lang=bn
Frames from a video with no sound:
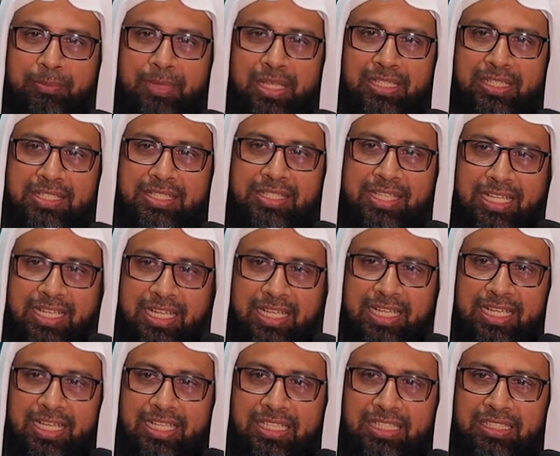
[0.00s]

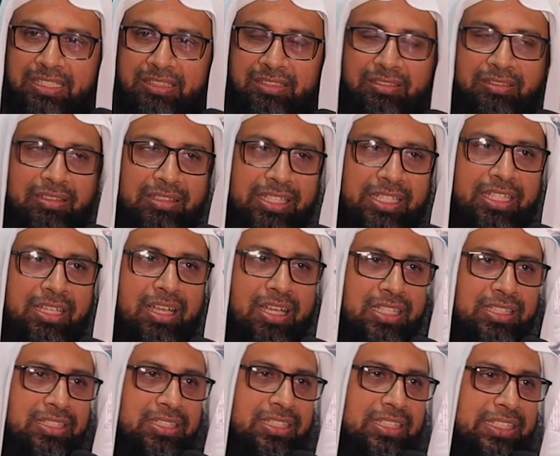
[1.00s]
মানসালাকা
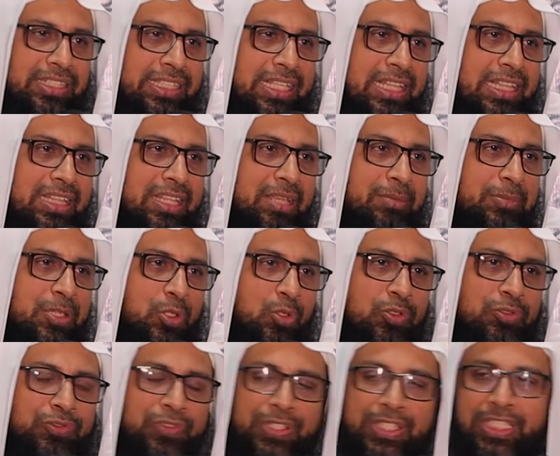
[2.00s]
তরিকান ইয়ালতানি
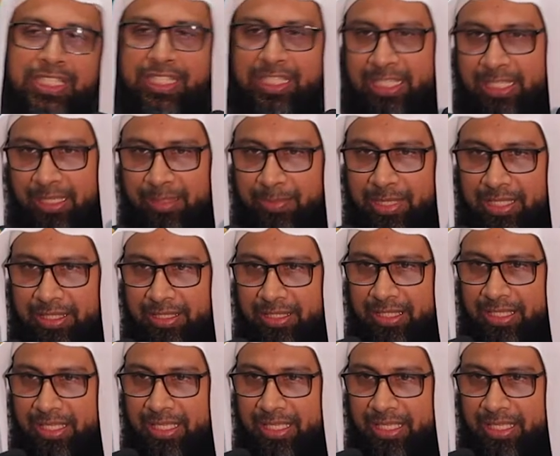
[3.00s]
সুফিহি এলমান